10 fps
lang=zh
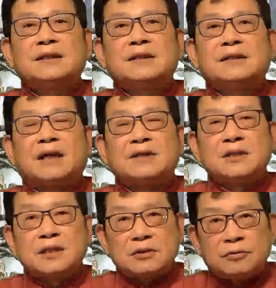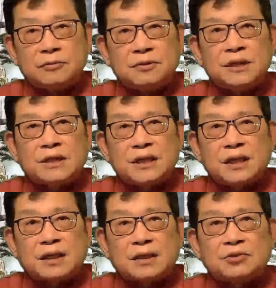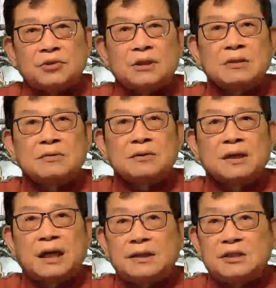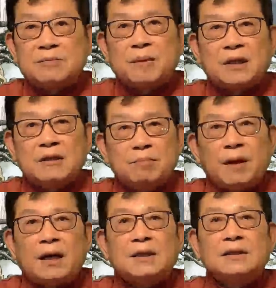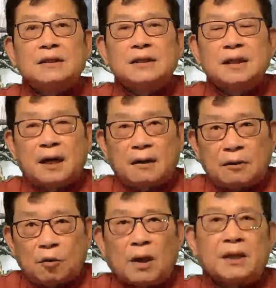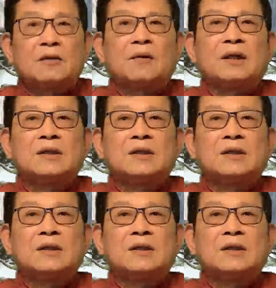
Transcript: 南城这里呼吁一下香港特区政府，赶紧把印巴裔的人好好管一管，